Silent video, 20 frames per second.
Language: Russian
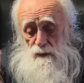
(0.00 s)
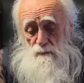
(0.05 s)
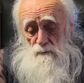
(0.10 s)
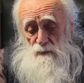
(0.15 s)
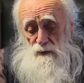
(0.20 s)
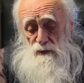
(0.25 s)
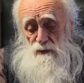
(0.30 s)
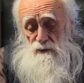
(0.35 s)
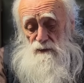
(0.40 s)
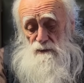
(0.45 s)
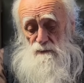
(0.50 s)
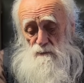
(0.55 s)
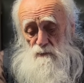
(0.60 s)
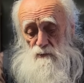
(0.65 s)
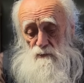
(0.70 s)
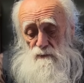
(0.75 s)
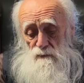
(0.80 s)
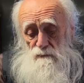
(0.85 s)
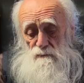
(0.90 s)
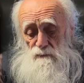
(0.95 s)

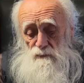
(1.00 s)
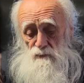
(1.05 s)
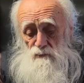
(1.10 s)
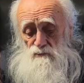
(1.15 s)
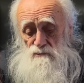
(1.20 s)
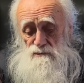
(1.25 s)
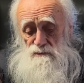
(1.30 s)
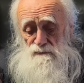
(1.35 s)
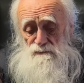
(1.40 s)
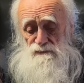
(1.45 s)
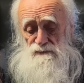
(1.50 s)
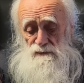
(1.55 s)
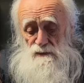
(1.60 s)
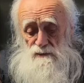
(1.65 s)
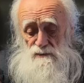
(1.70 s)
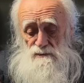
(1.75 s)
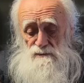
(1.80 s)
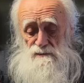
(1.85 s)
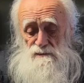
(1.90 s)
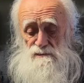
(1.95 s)
Поэтому нужно
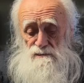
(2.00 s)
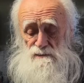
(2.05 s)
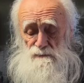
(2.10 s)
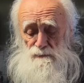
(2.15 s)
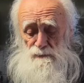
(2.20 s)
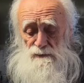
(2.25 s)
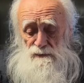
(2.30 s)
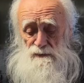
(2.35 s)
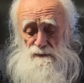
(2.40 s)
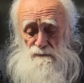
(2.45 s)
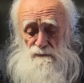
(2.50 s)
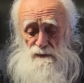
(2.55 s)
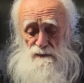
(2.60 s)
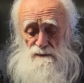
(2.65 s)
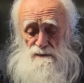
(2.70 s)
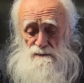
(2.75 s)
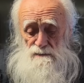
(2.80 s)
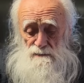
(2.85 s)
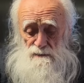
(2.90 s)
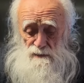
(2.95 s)
всячески
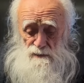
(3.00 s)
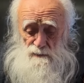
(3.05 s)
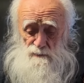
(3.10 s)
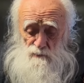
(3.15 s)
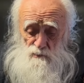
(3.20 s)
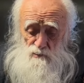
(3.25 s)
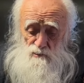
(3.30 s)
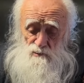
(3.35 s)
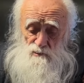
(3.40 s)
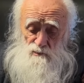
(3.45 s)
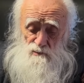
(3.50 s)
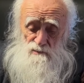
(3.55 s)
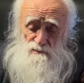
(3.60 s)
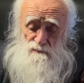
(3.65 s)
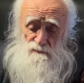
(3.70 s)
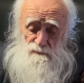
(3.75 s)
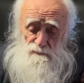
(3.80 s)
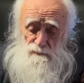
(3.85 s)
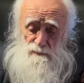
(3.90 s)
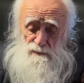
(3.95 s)
сопротивляться этому
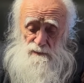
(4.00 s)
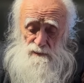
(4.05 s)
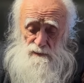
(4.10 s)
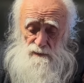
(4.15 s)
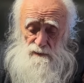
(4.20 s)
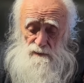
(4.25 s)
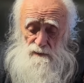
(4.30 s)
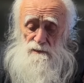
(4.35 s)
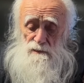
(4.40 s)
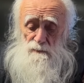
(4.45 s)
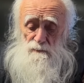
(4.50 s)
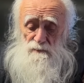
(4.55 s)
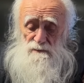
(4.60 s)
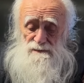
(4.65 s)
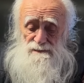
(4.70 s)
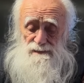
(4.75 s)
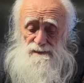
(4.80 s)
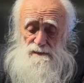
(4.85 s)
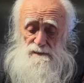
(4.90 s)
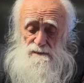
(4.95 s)
устройству мира и
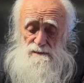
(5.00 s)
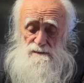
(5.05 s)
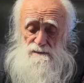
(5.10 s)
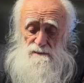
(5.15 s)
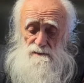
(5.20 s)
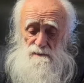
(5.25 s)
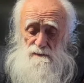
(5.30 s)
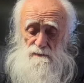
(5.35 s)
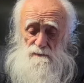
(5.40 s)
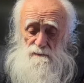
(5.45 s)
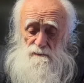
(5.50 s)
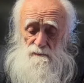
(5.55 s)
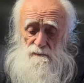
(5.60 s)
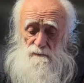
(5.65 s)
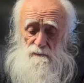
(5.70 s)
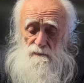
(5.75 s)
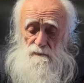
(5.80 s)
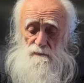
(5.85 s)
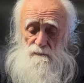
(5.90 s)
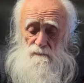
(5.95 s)
постараться
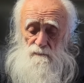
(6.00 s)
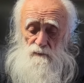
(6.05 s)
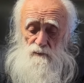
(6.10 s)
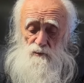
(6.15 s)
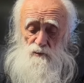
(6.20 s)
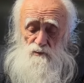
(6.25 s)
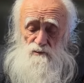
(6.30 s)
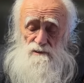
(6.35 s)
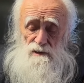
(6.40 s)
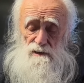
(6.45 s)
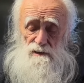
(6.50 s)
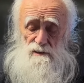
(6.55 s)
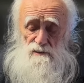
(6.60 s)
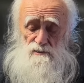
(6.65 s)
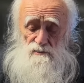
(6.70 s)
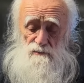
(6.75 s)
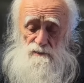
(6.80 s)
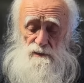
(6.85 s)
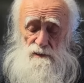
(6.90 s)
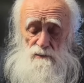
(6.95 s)
вот ту
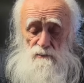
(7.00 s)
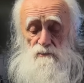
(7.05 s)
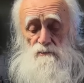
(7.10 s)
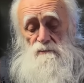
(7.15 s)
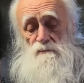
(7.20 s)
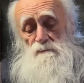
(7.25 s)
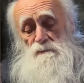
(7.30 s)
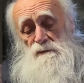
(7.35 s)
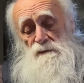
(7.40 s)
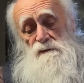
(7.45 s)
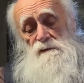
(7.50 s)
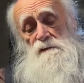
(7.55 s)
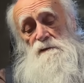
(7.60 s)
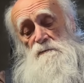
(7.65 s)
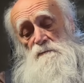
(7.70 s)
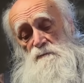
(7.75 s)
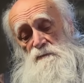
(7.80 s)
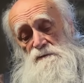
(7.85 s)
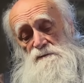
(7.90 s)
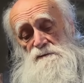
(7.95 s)
задачу, которую перед
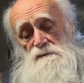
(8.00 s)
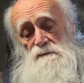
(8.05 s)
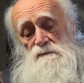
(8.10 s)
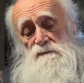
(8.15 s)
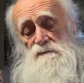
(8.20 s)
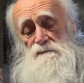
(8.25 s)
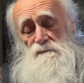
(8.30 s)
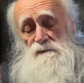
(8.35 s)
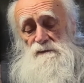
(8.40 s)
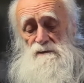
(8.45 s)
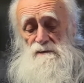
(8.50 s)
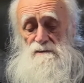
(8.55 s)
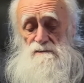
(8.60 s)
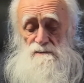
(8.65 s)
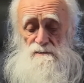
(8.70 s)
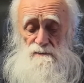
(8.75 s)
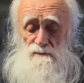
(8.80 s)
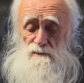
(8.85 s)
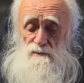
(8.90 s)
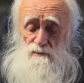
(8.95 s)
нами поставил Творец,
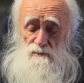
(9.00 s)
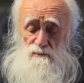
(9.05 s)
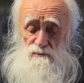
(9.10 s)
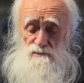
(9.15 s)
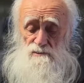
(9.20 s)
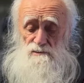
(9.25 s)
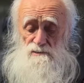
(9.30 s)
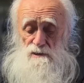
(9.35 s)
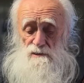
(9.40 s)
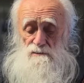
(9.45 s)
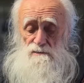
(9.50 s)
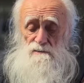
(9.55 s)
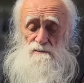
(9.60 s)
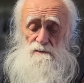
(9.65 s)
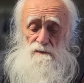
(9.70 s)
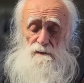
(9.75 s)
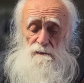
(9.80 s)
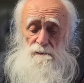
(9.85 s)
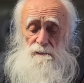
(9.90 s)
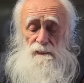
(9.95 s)
ее решать.
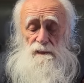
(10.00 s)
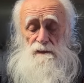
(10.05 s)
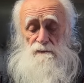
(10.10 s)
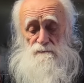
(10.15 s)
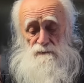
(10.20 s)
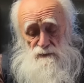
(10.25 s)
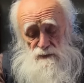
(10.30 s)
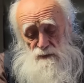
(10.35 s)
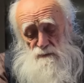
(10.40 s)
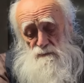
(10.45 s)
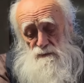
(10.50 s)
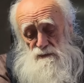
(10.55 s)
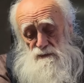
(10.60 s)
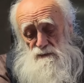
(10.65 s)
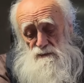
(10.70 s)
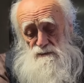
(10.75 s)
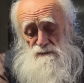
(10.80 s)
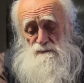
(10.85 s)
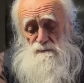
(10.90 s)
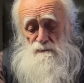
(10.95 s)
И в этом и
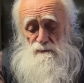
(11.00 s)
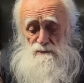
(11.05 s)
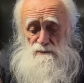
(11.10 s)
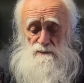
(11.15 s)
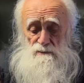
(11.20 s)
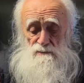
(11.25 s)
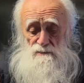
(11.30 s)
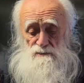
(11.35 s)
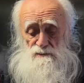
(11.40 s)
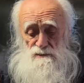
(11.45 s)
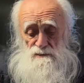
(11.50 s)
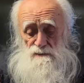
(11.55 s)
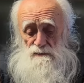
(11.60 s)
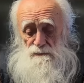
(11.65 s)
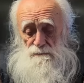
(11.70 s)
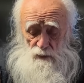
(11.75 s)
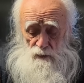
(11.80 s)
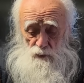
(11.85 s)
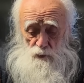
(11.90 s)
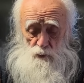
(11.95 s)
есть смысл
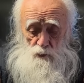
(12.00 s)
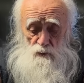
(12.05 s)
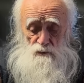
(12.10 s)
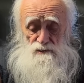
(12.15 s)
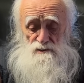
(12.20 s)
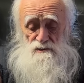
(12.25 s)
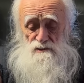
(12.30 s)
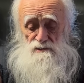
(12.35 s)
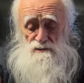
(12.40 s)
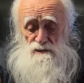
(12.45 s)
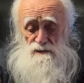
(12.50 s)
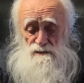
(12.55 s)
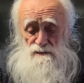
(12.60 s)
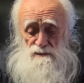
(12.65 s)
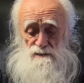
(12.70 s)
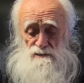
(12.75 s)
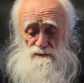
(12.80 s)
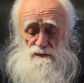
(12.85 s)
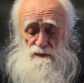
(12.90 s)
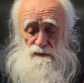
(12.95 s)
жизни. Но очень
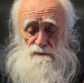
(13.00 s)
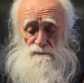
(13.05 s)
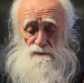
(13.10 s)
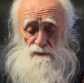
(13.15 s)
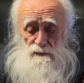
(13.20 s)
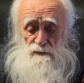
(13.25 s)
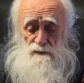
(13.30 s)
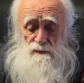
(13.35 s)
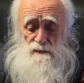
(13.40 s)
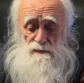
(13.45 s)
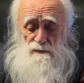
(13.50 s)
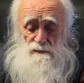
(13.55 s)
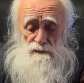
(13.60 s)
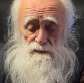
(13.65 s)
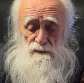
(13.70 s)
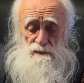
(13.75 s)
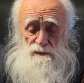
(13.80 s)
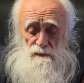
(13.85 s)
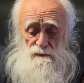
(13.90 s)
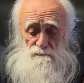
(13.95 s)
часто человек до
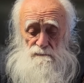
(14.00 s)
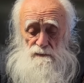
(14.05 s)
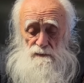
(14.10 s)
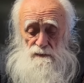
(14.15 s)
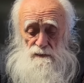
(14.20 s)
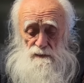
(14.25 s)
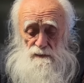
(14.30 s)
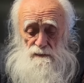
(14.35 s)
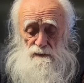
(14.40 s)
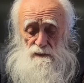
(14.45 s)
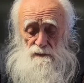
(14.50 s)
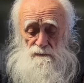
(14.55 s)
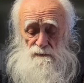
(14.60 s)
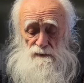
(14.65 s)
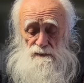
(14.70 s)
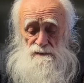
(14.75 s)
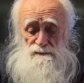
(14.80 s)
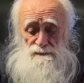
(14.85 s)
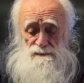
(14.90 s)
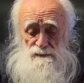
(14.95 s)
этого, как
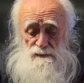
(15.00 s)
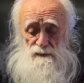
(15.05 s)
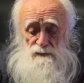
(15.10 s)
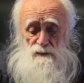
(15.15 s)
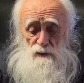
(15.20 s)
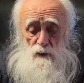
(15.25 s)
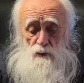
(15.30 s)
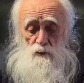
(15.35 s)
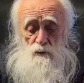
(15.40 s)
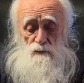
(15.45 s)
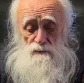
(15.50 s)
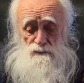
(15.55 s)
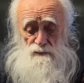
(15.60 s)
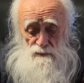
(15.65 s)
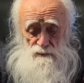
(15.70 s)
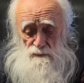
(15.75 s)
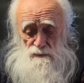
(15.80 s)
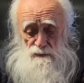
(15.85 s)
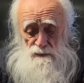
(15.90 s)
говорится, не доходит.